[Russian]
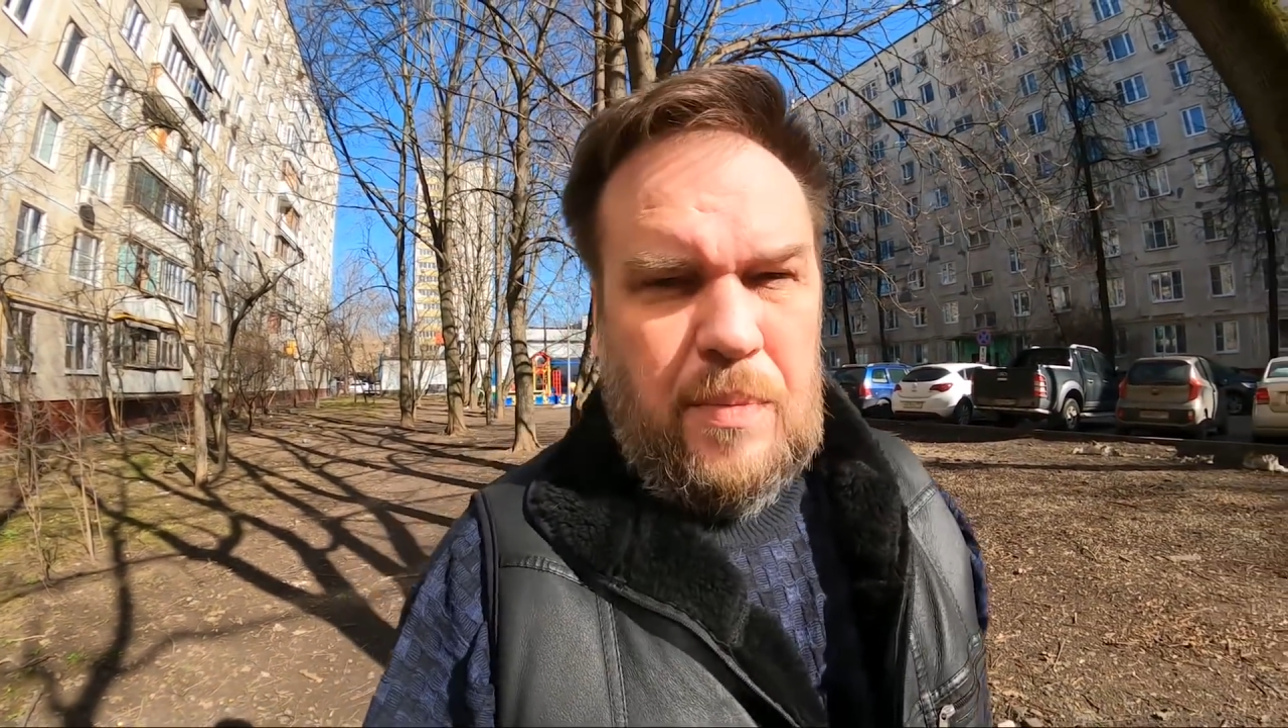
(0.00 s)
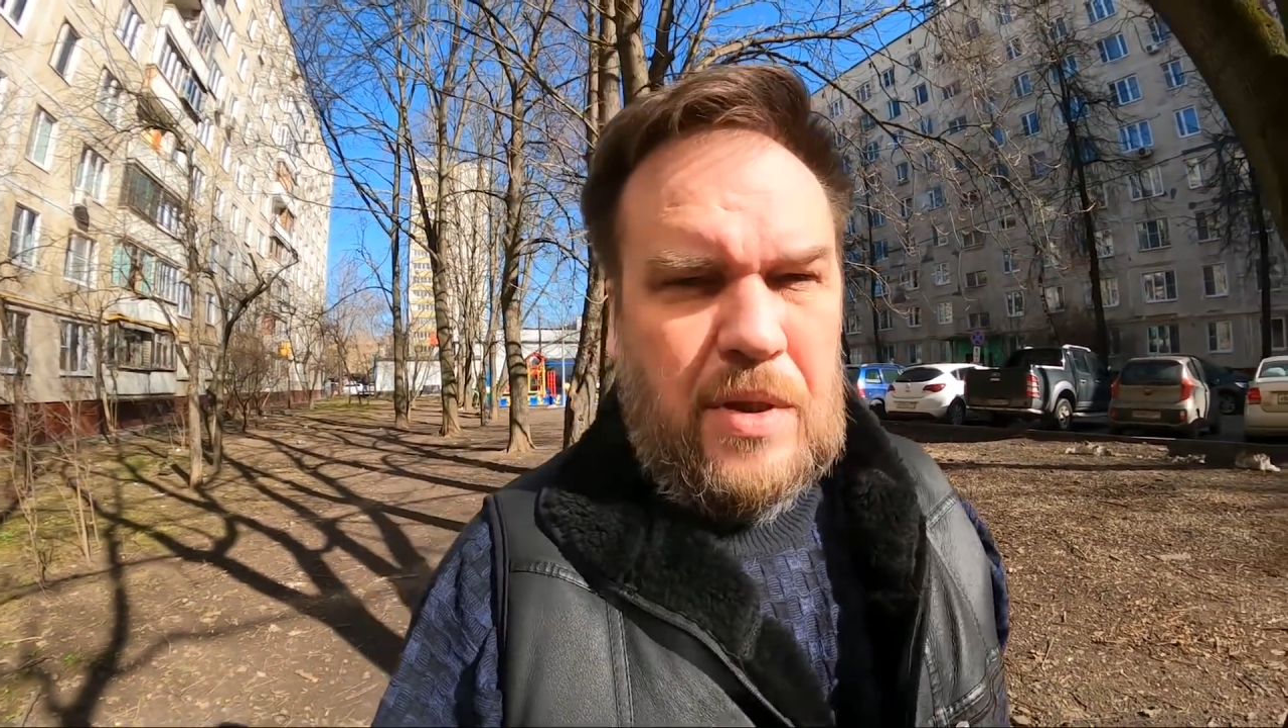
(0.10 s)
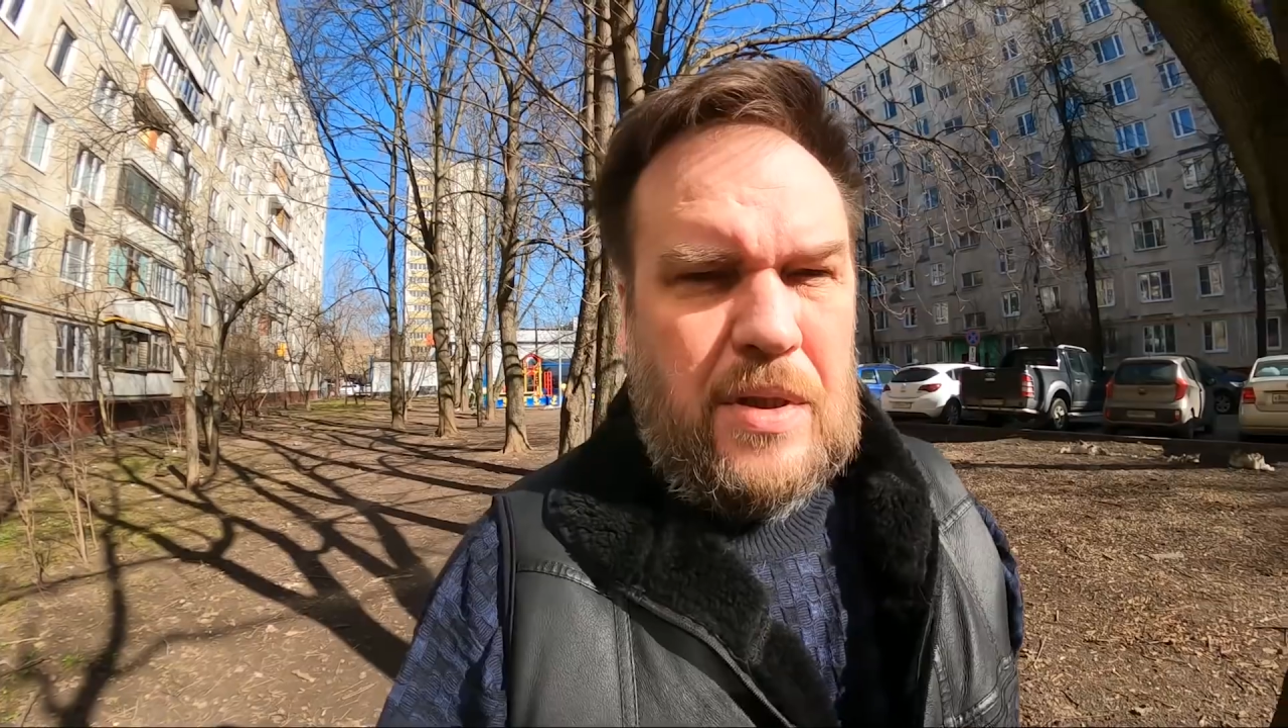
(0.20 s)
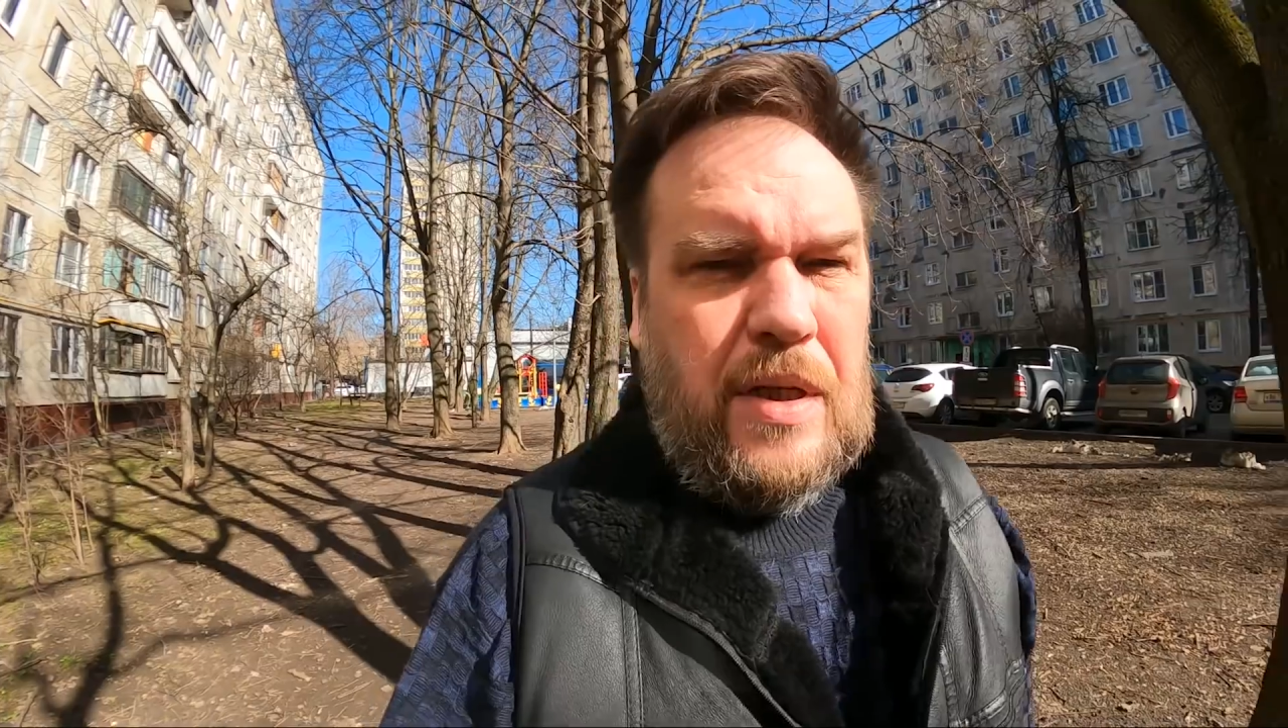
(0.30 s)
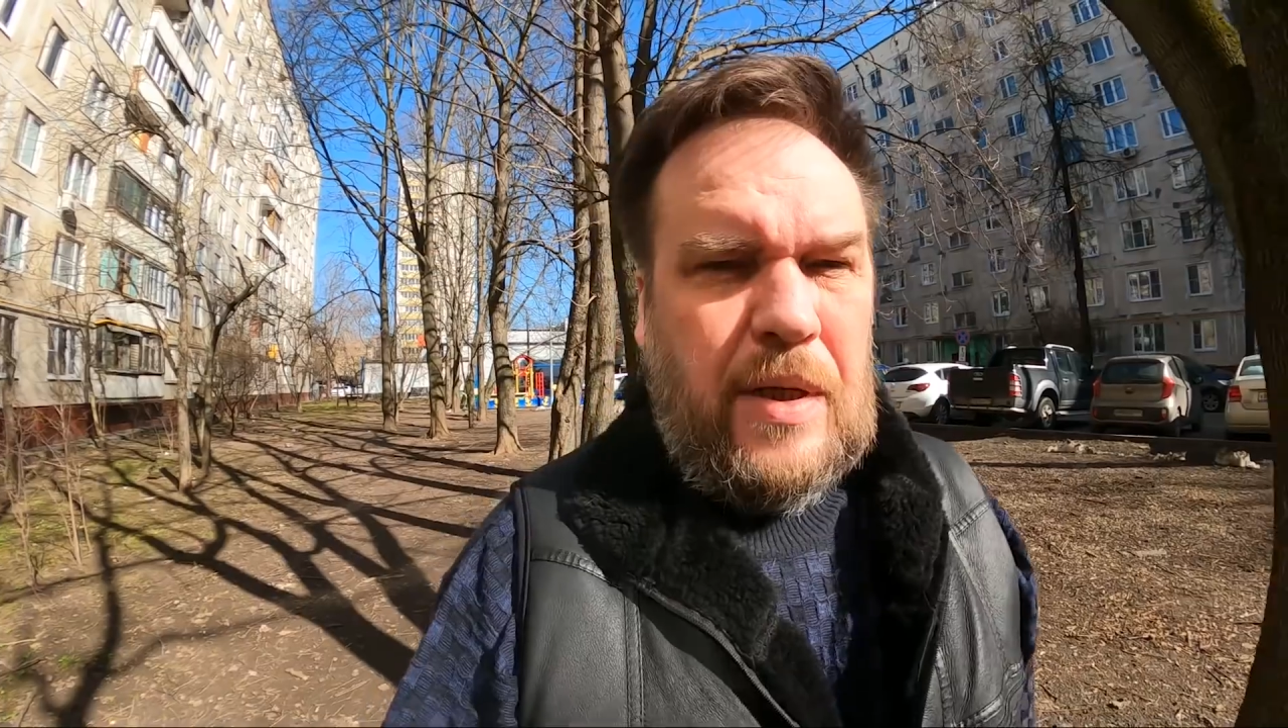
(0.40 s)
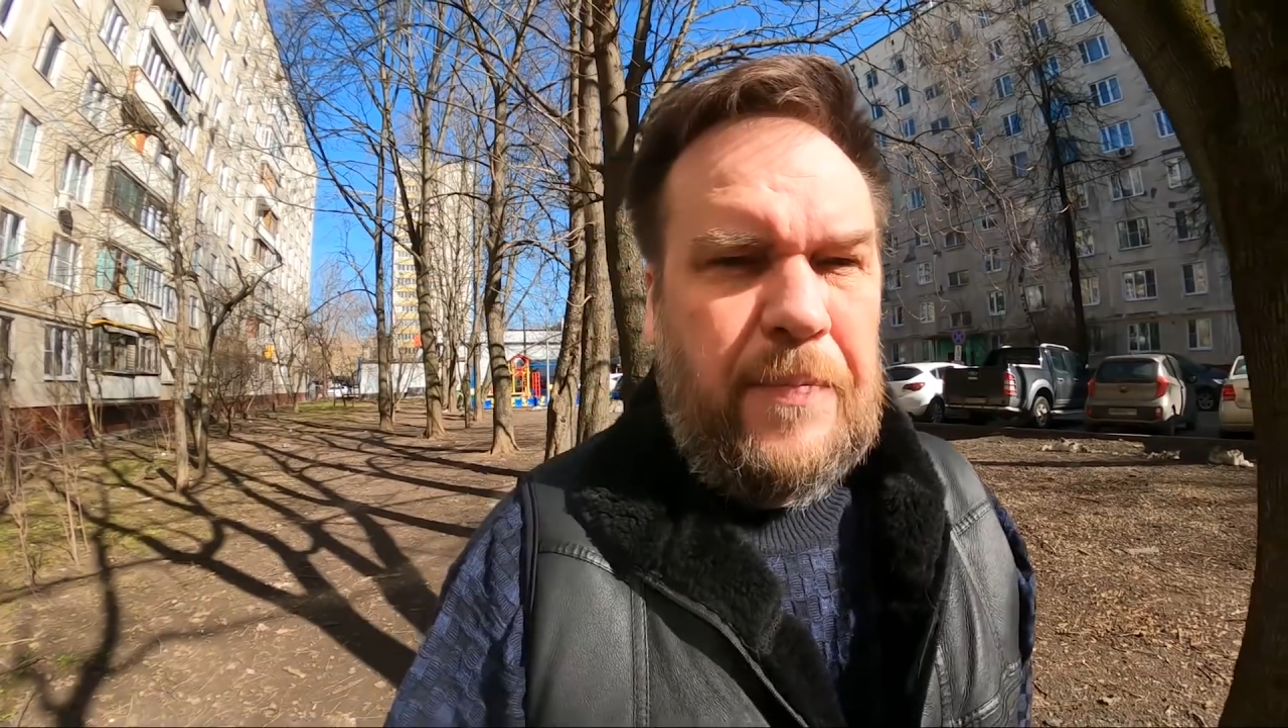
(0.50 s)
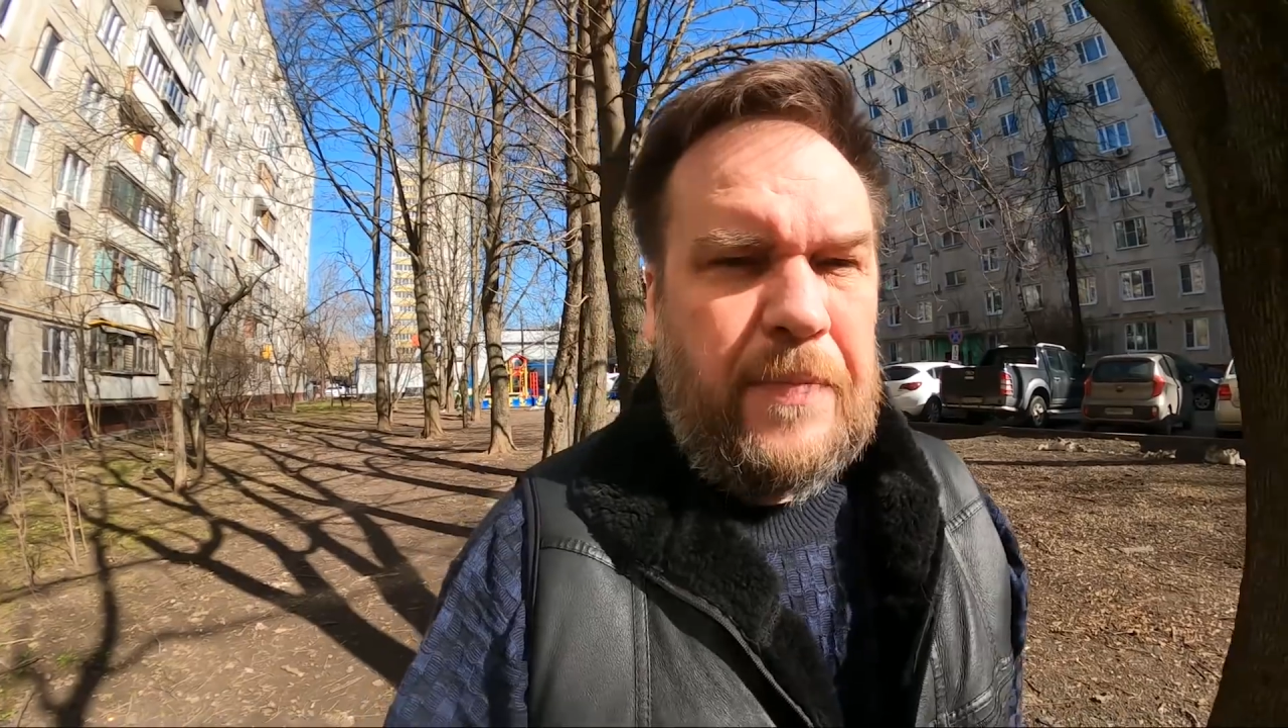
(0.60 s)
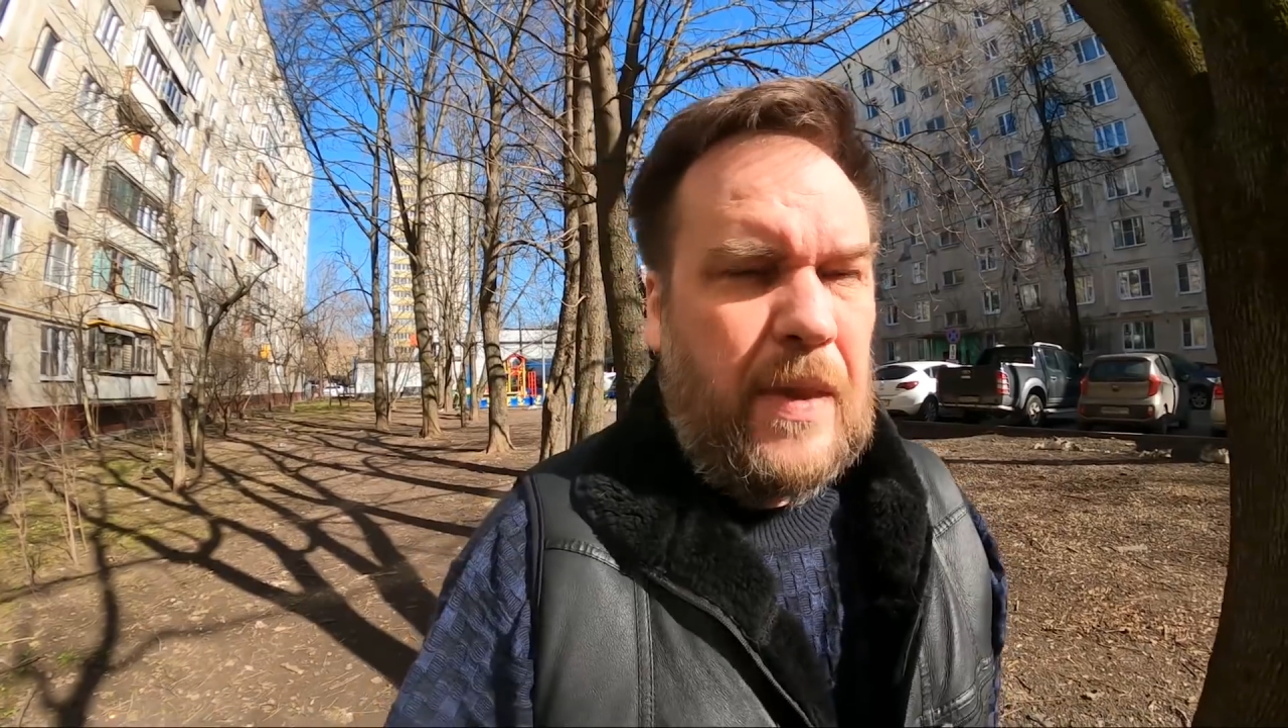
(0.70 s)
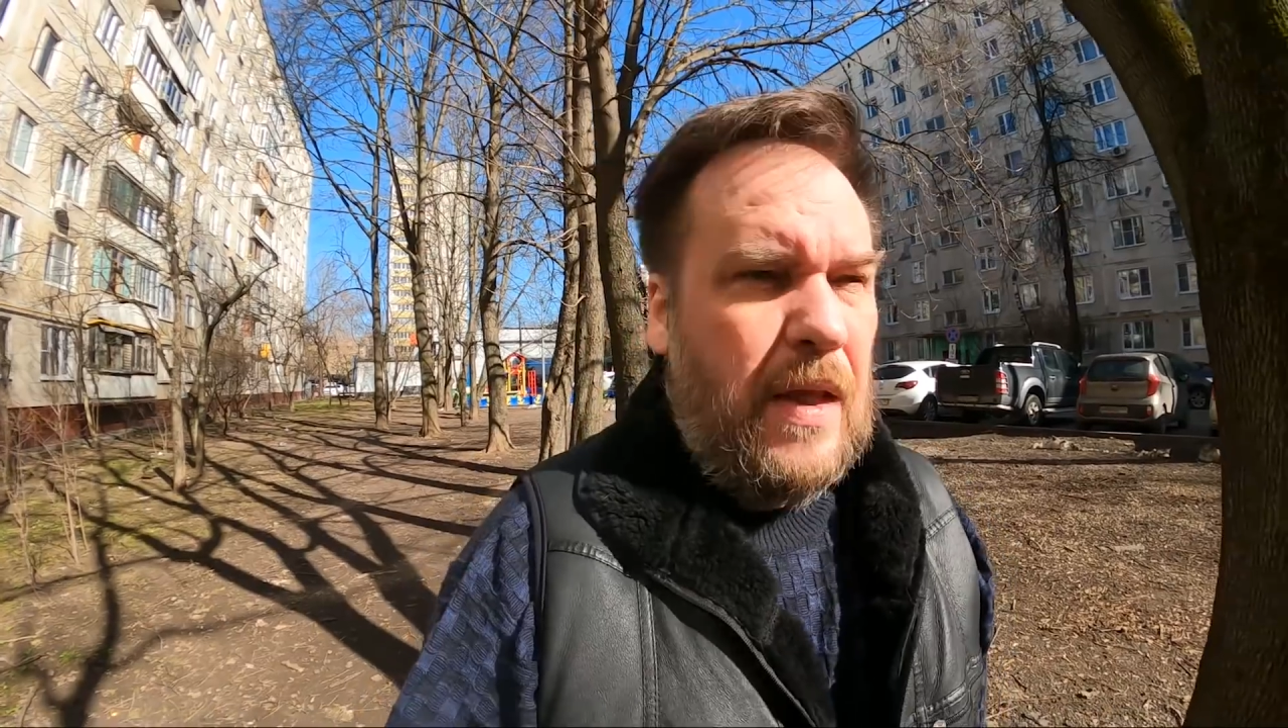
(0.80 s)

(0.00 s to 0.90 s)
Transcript: вам несколько